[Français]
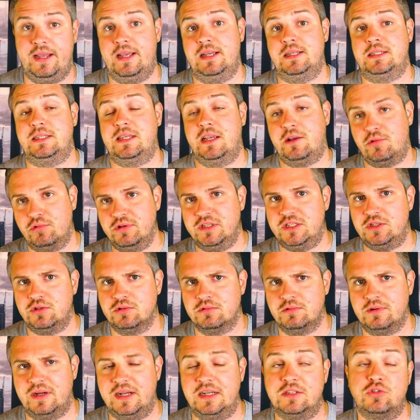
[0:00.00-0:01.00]
Et ces
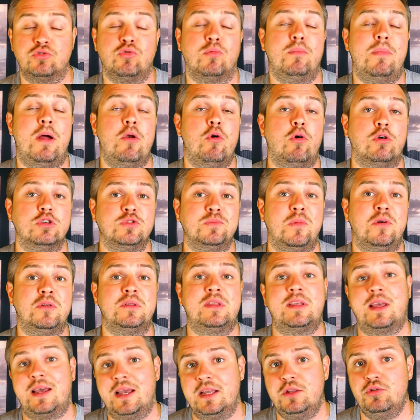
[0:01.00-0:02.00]
conditions, elles sont malheureusement
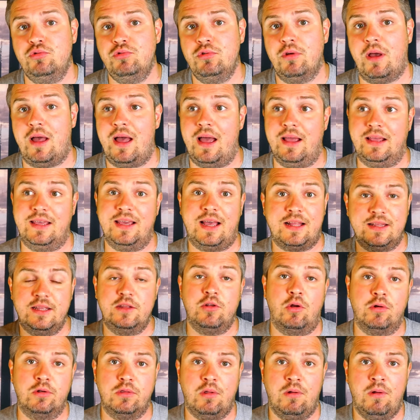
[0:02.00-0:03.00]
très dures à garder
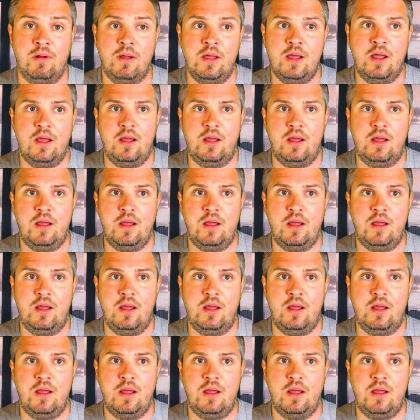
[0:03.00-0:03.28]
dans le temps.